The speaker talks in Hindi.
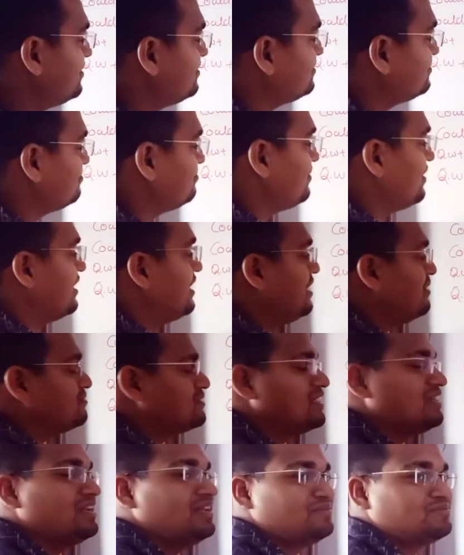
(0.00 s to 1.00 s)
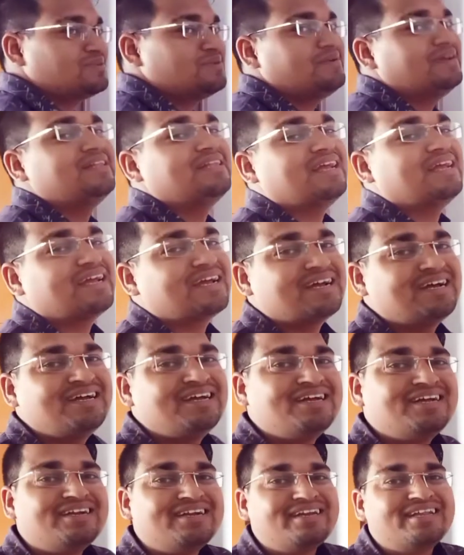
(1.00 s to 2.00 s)
बिल हैव सेल हैव से बन जाएगा
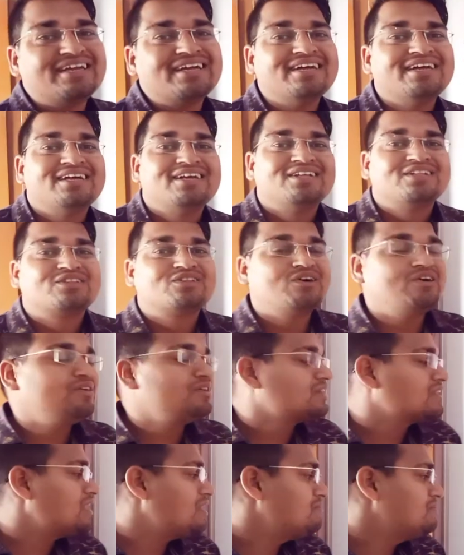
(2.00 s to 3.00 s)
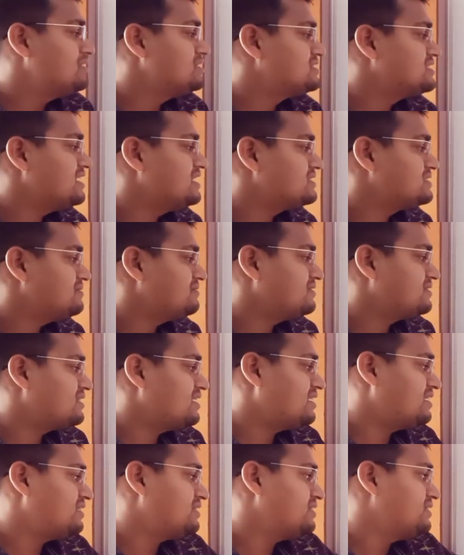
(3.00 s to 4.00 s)
ठीक है तो क्या बिल सेल से
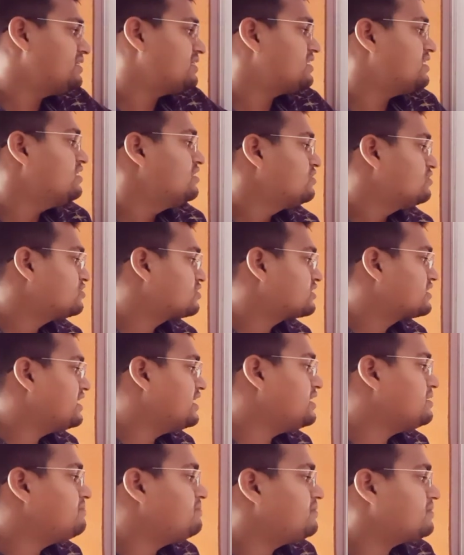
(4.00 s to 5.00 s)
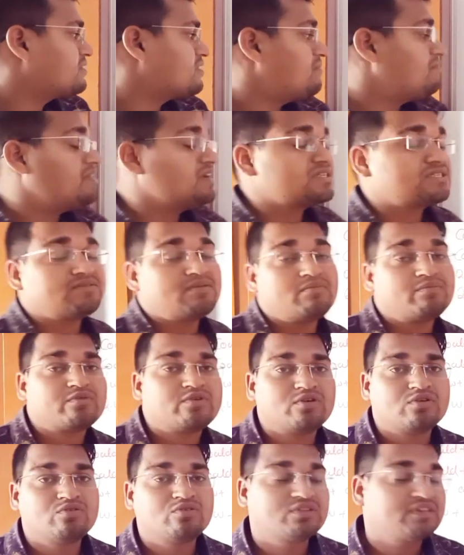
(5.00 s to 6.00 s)
बनता है ठीक है तो कैन का पास्ट फॉर्म
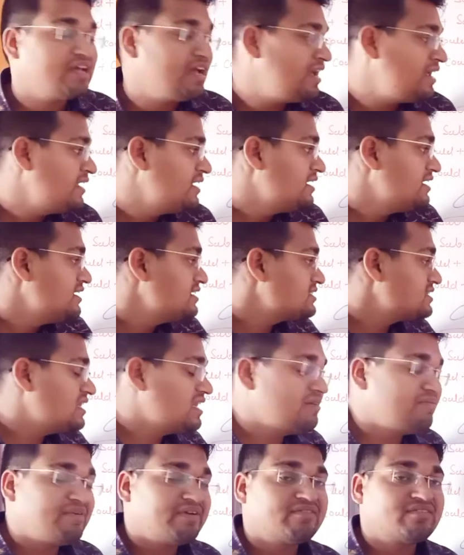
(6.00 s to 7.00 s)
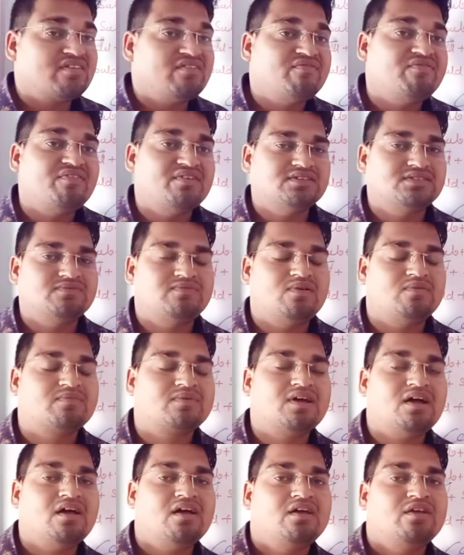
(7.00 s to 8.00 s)
कुड होता है इसलिए हम वर्ब की फर्स्ट फॉर्म
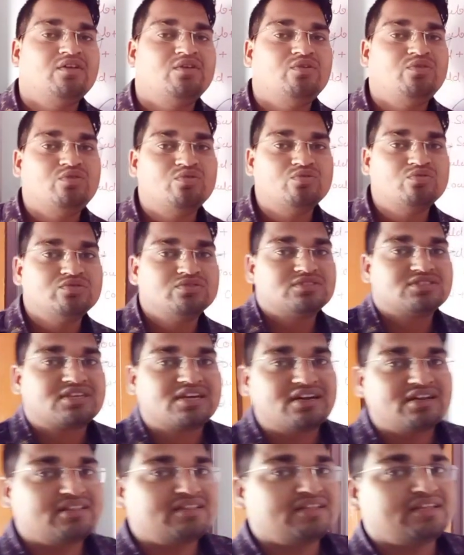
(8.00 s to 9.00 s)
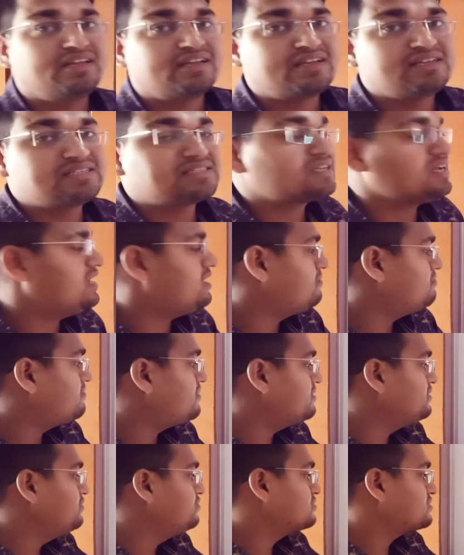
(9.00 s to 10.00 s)
का यूज़ करते हैं किसका
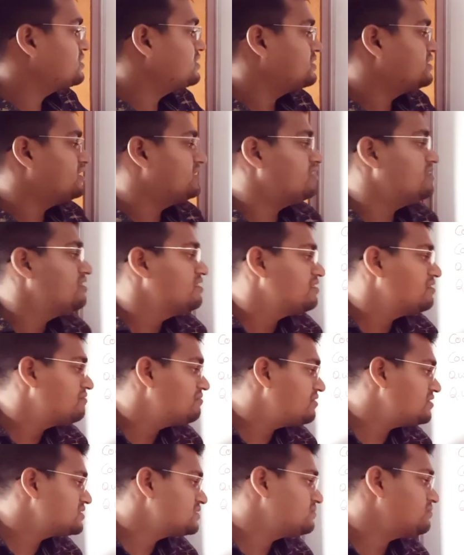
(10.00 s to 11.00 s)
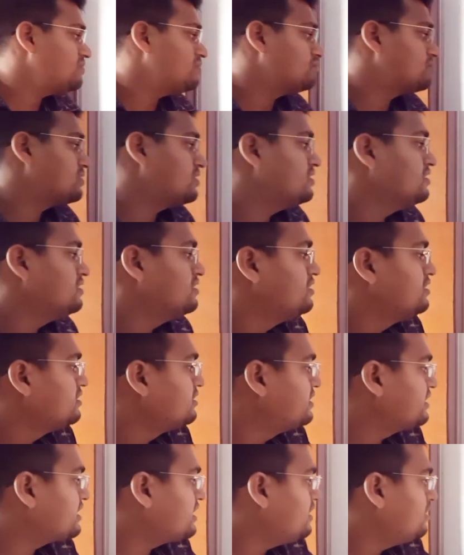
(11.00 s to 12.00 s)
हम यूज़ करते हैं फर्स्ट फॉर्म का
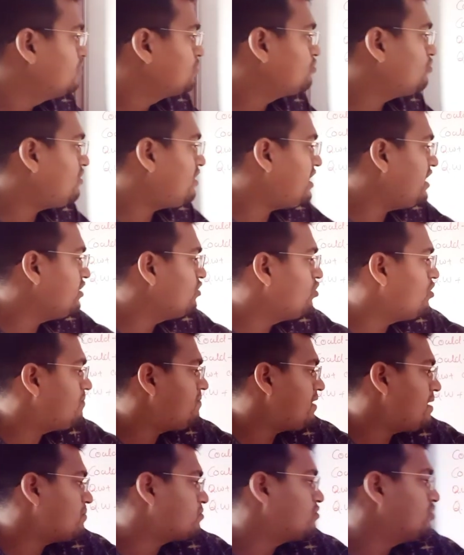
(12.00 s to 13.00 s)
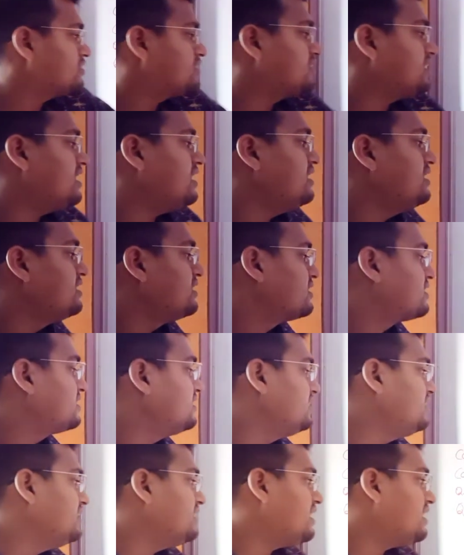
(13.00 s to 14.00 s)
ठीक है तो आई होप आपको इतना
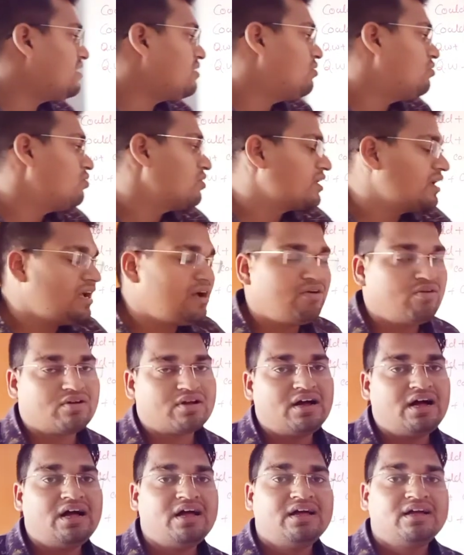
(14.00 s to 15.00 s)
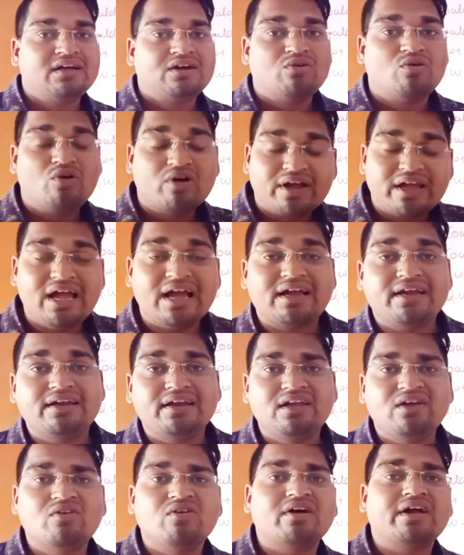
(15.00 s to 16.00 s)
क्लियर हो गया होगा हो गया कि
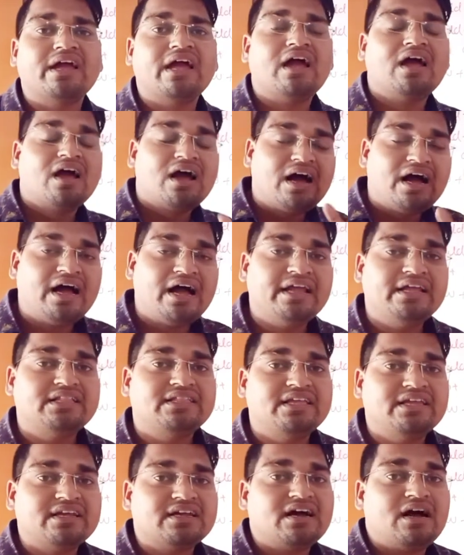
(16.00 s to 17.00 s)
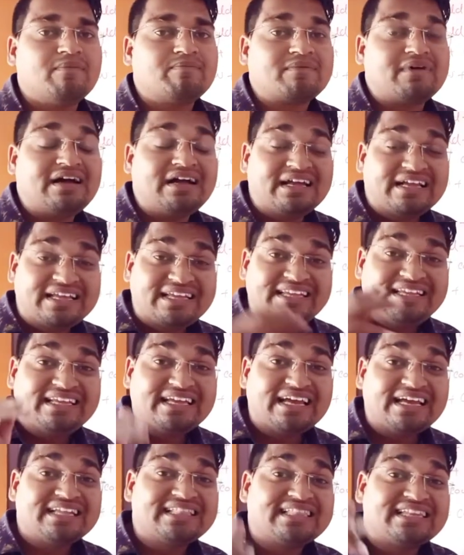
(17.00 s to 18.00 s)
नहीं हो गया आई थिंक आपका
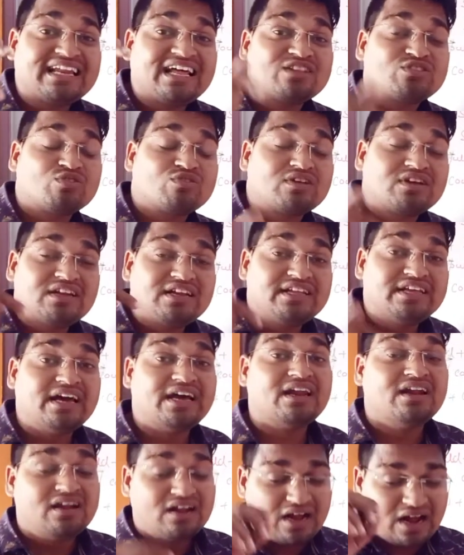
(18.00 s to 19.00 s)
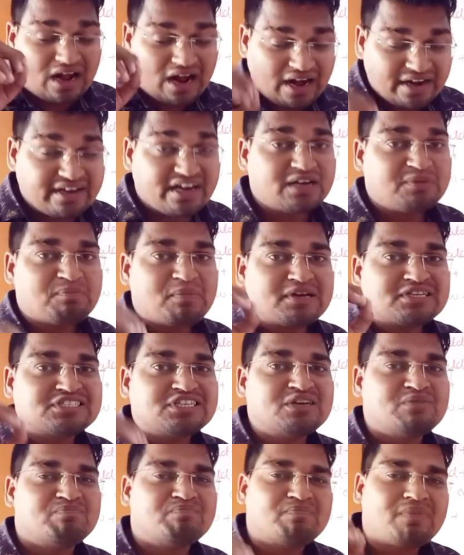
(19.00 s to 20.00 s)
यह इतना तो क्लियर हंड्रेड
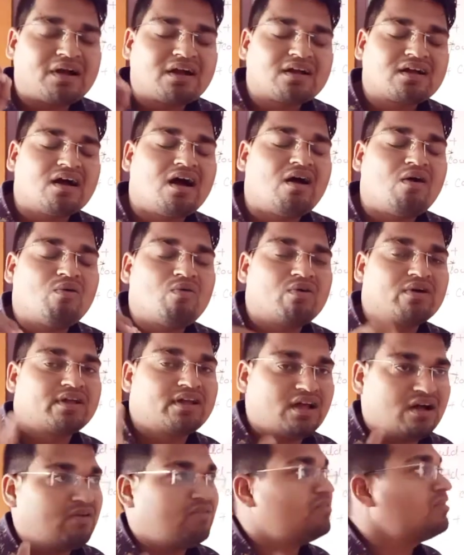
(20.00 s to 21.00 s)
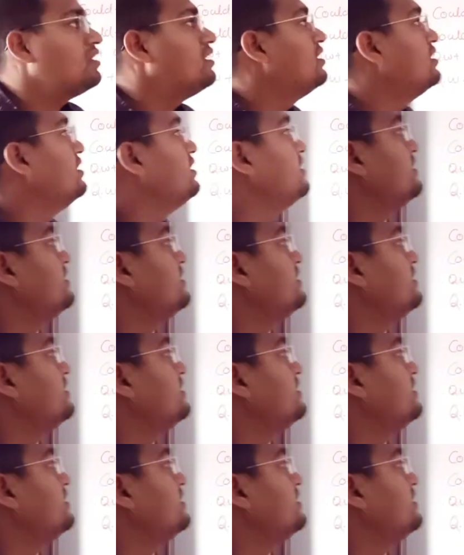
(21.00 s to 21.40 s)
परसेंट पक्का हो गया होगा